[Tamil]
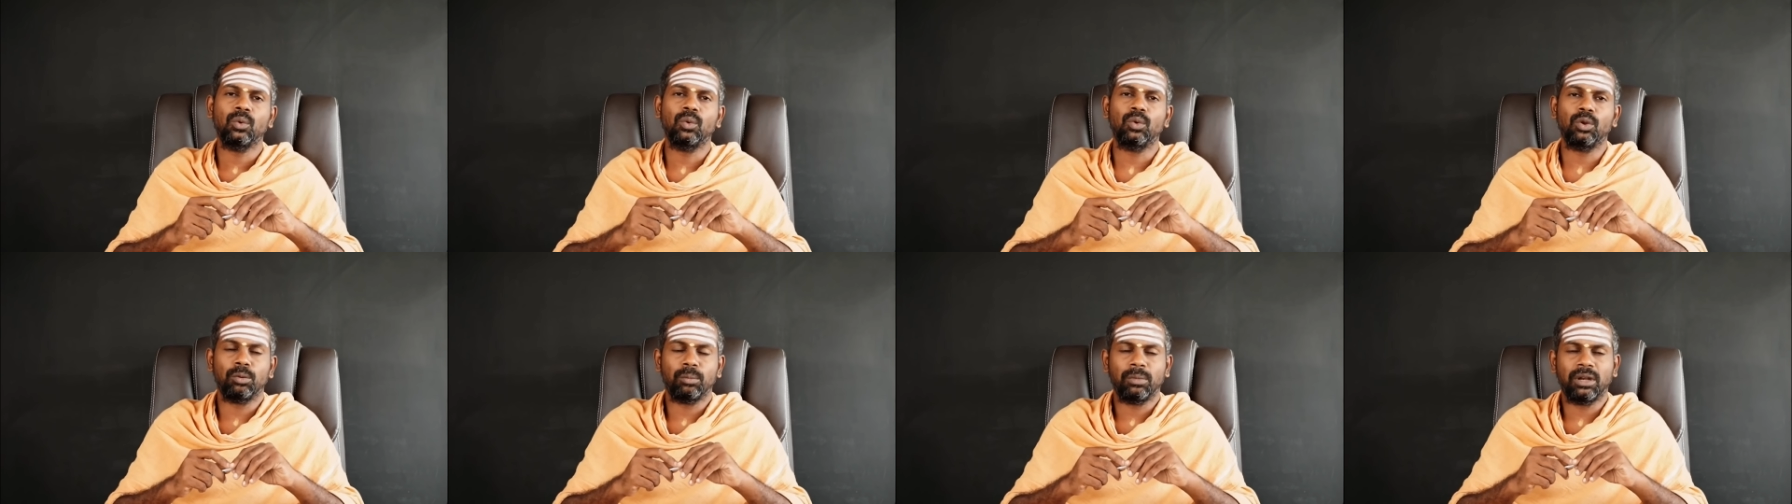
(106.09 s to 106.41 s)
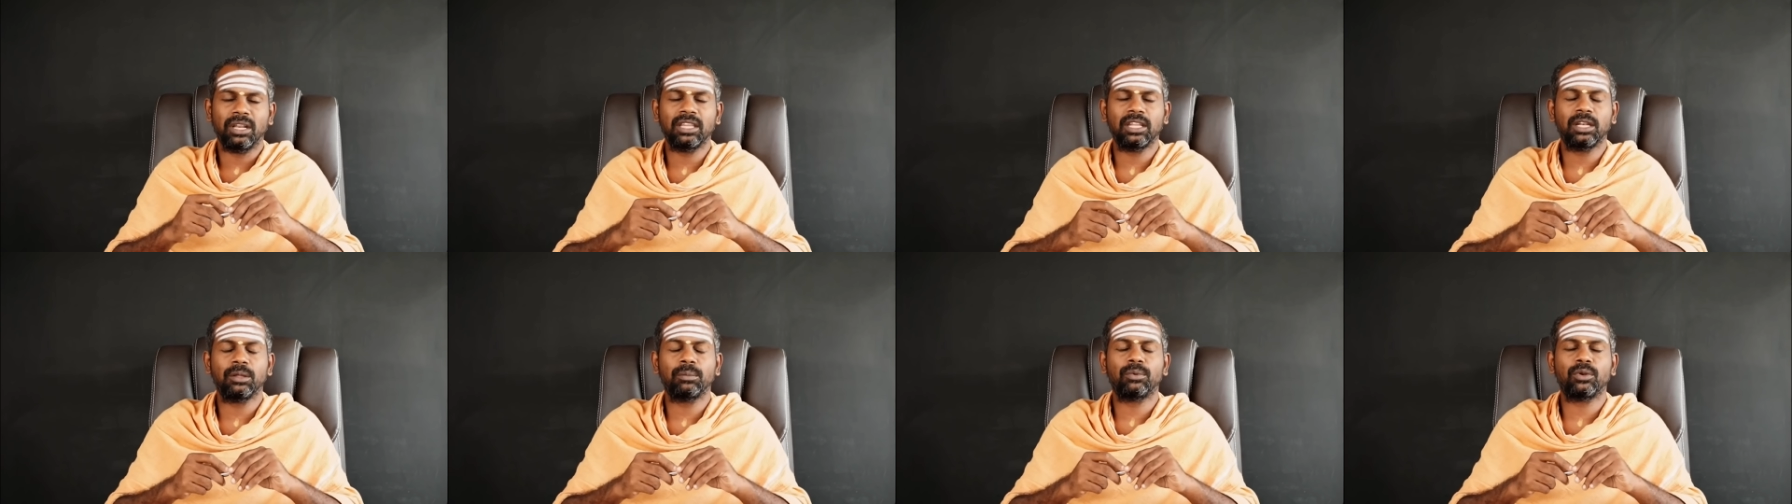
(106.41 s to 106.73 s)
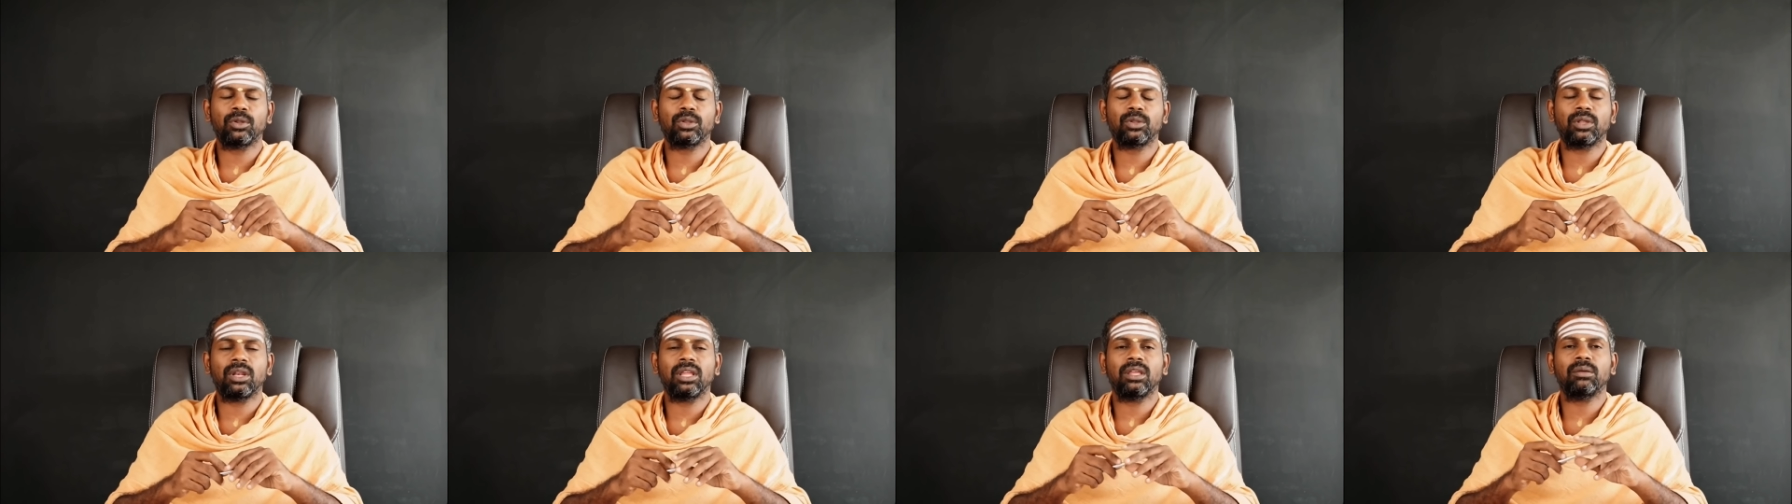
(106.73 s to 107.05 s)
ஒரு மனிதனை
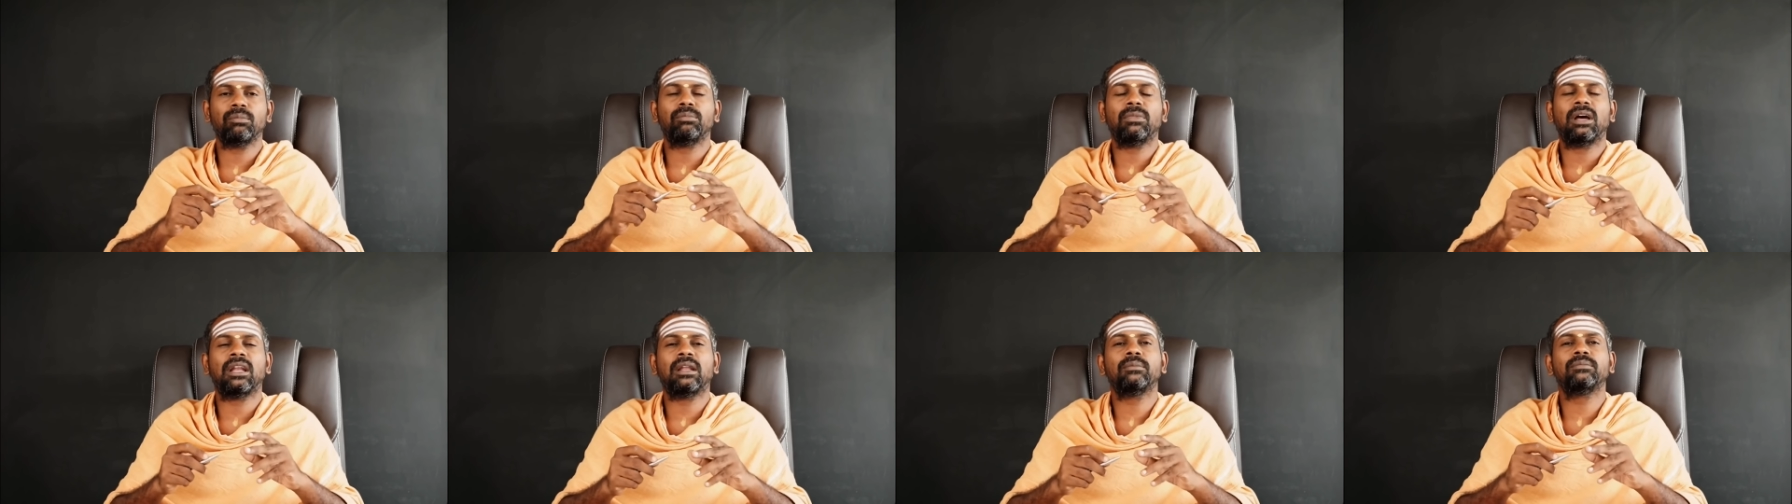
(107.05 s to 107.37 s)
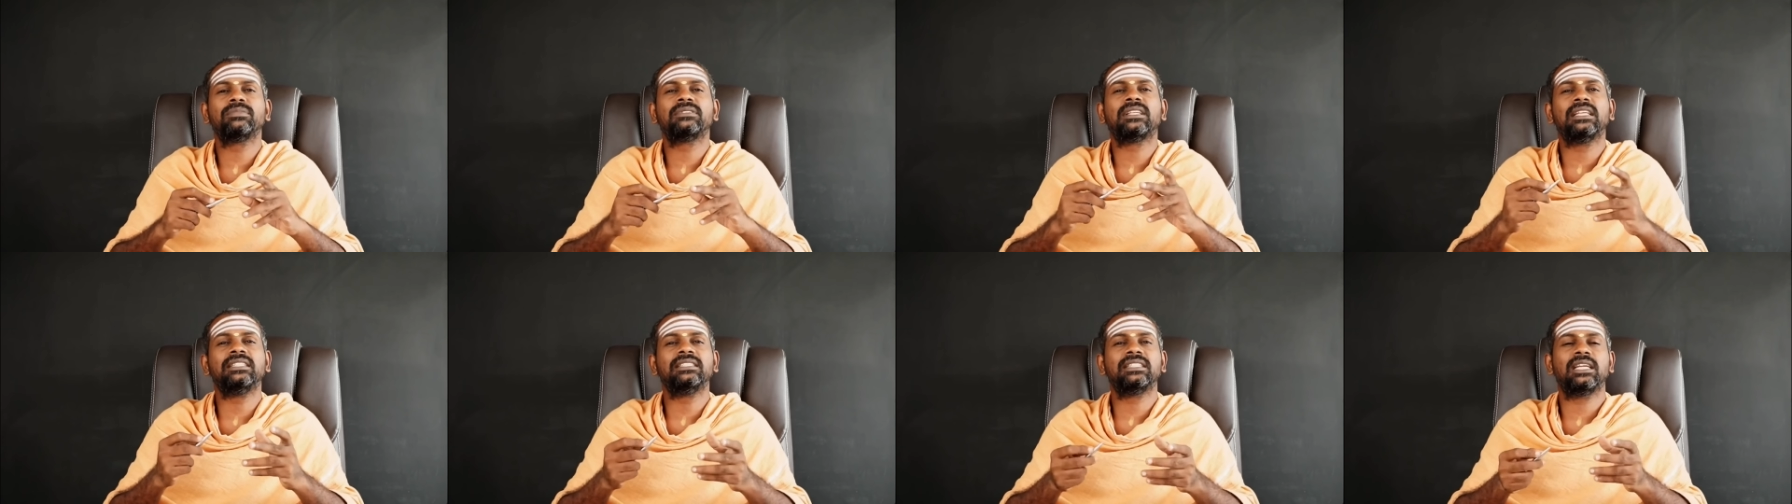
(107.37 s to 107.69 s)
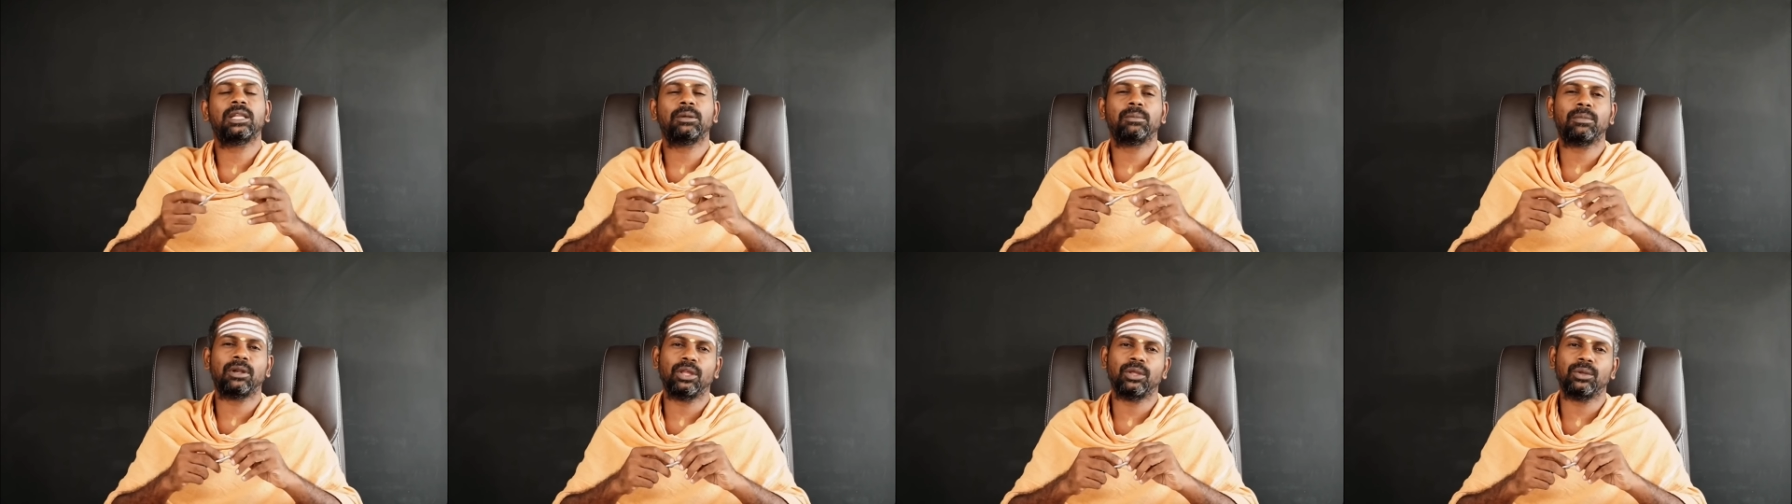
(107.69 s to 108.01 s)
பொறுத்த வரைக்கும் மனம்
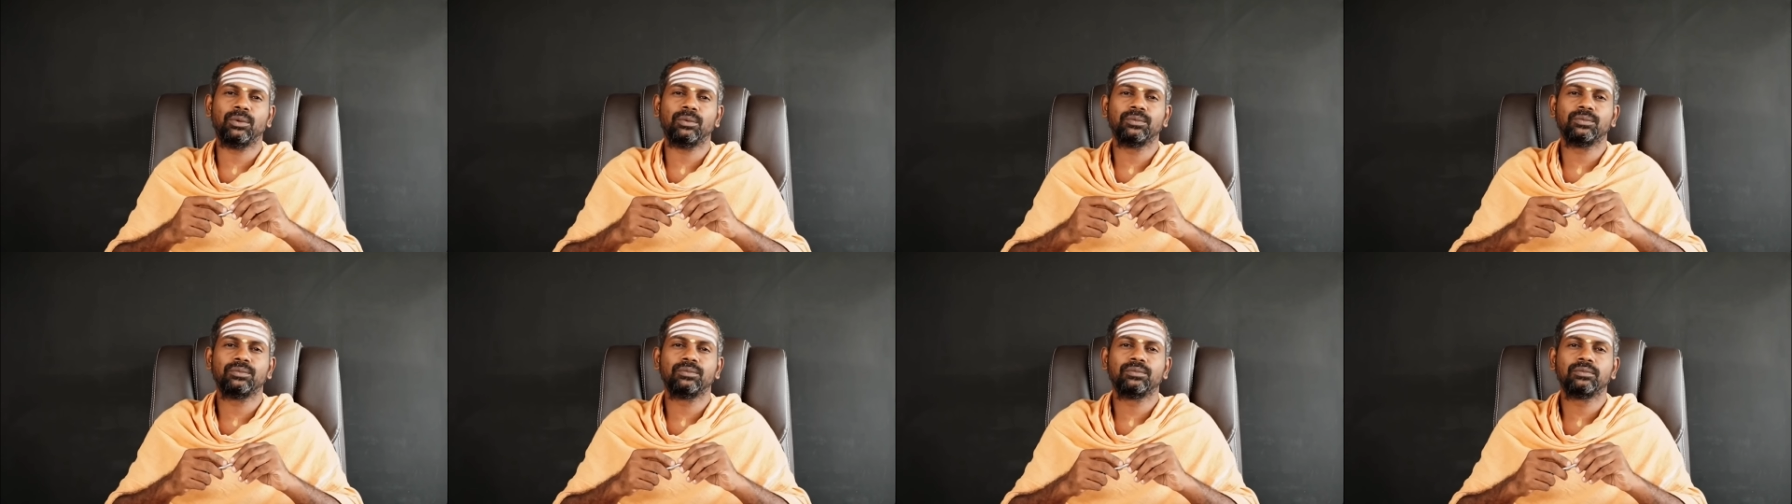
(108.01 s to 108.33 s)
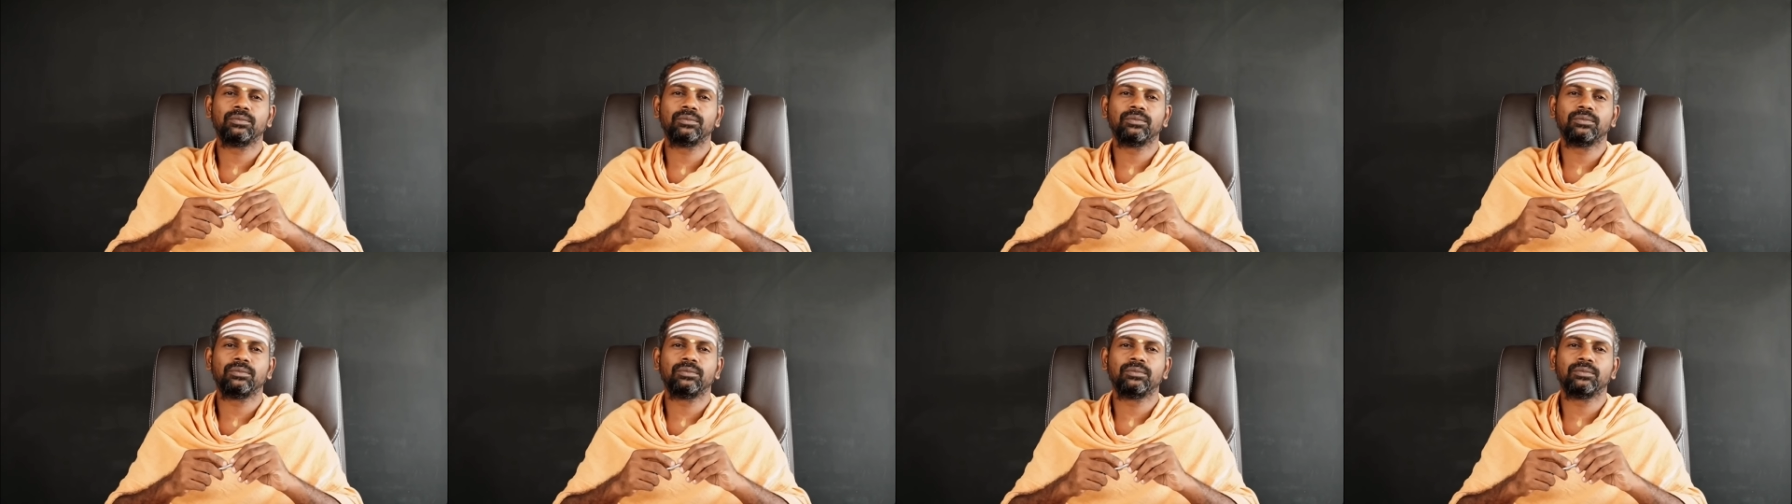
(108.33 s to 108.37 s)
சஞ்சலம் அடையும்